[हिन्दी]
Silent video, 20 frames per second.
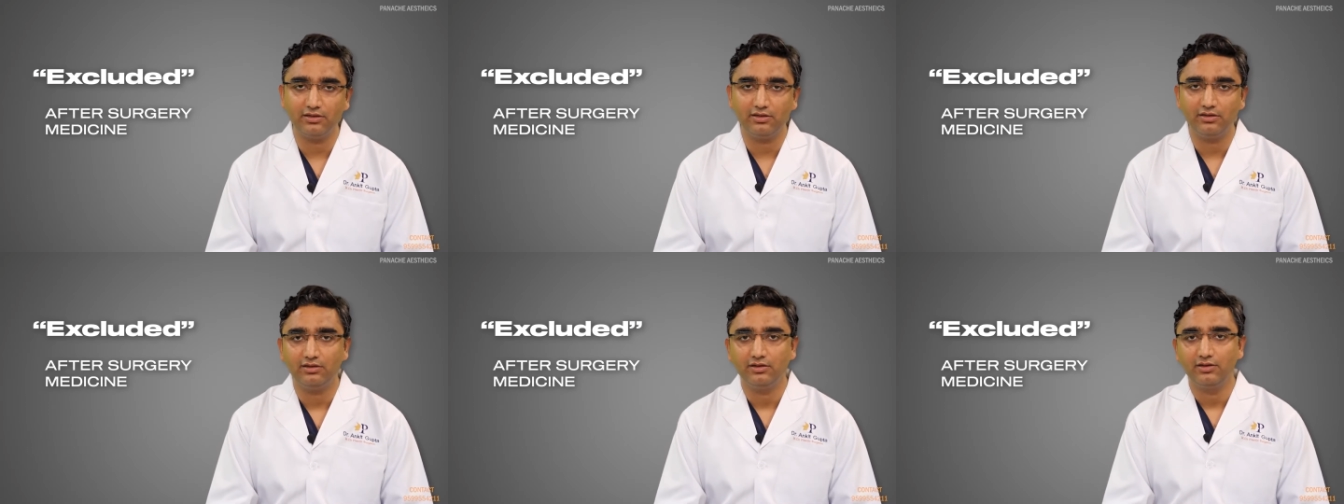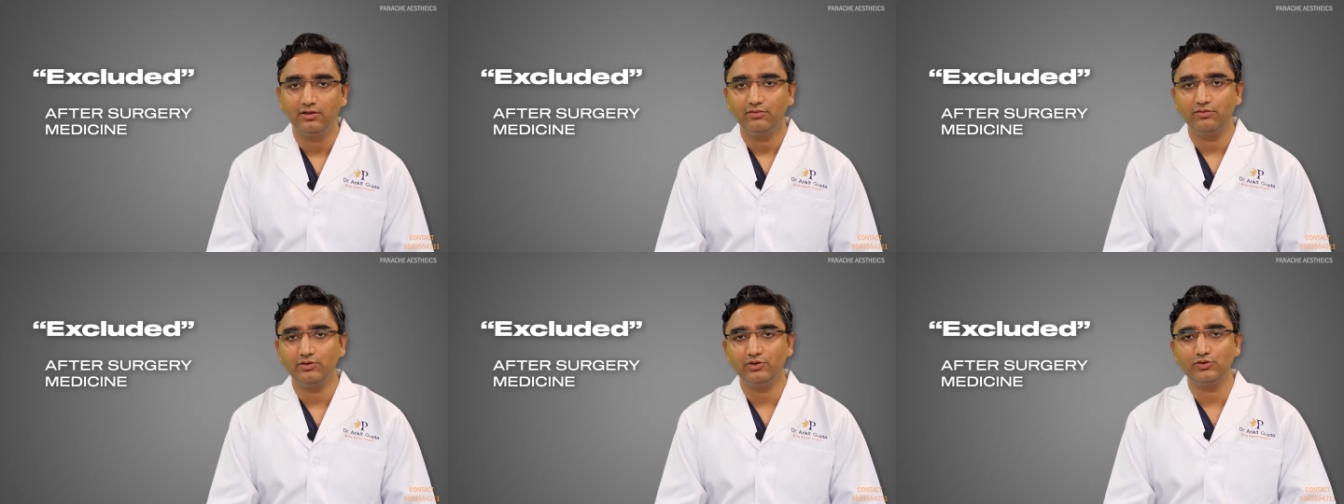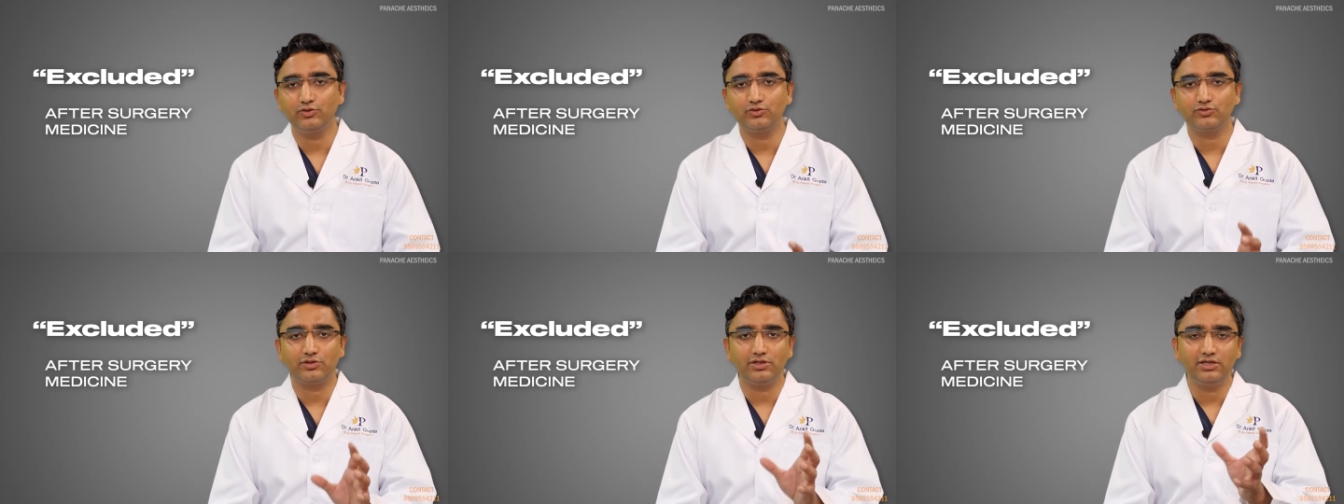हैं वो
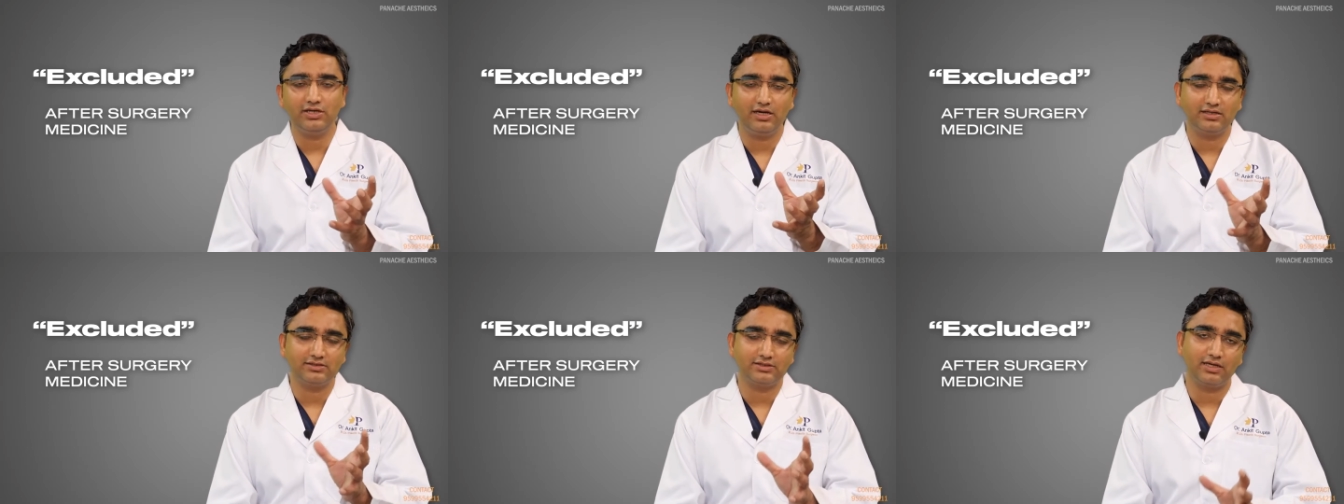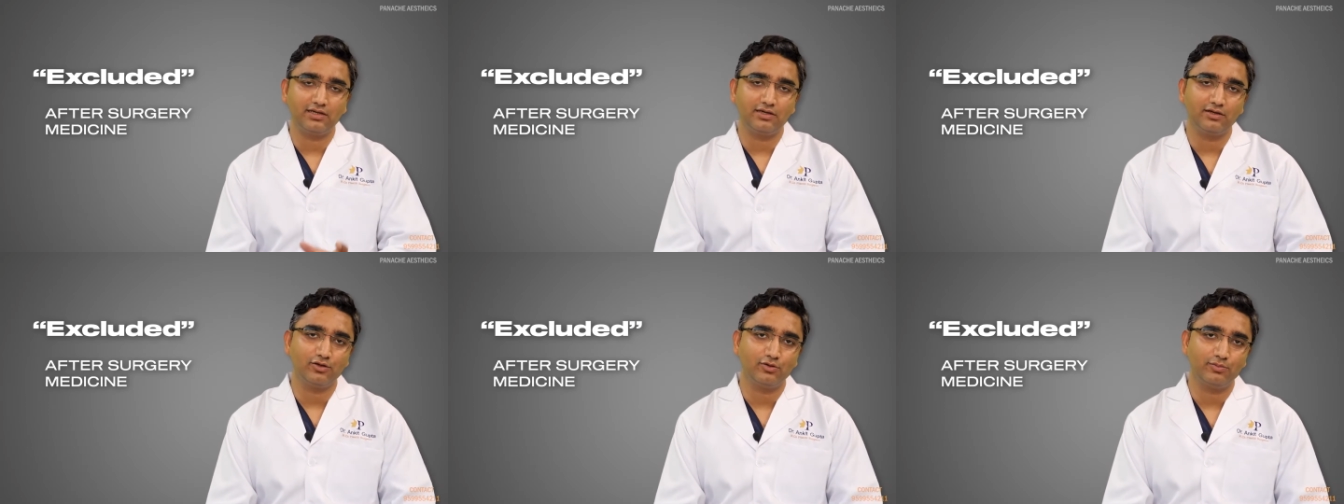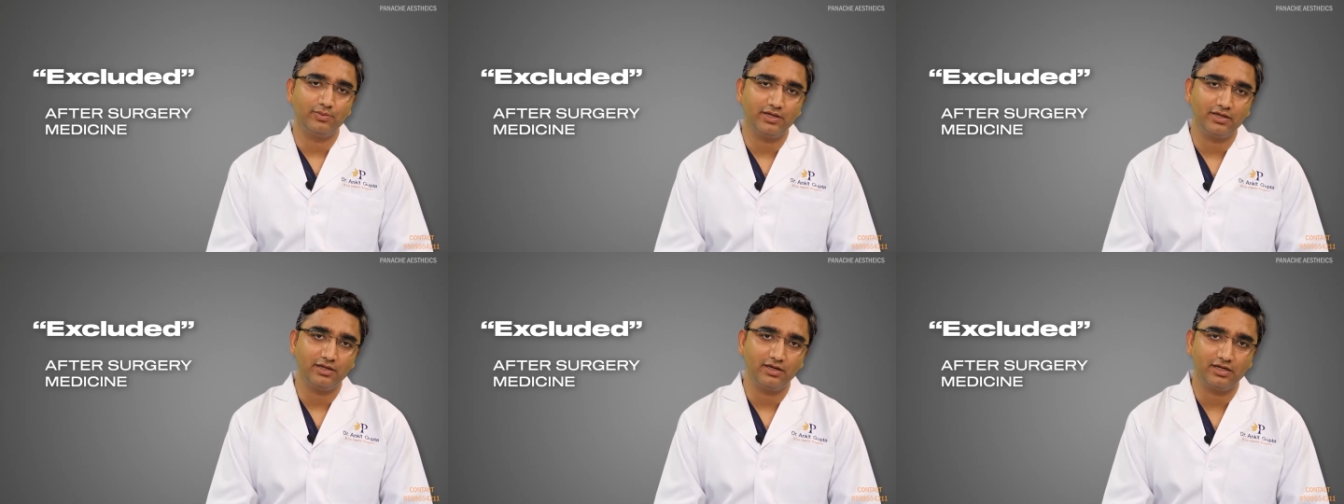यूजुअली हज़ार एक
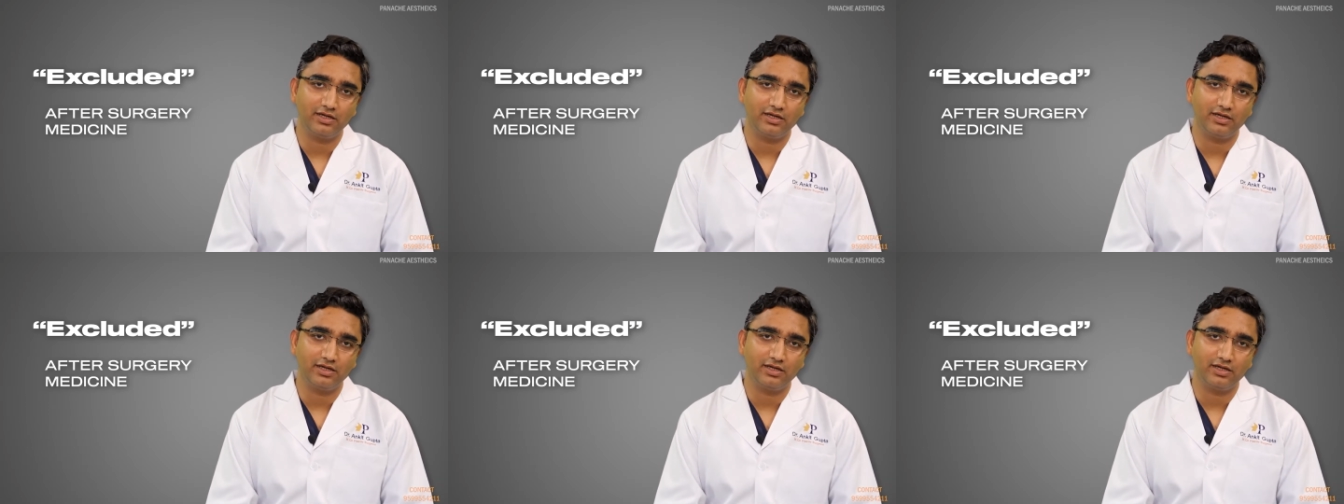रुपये के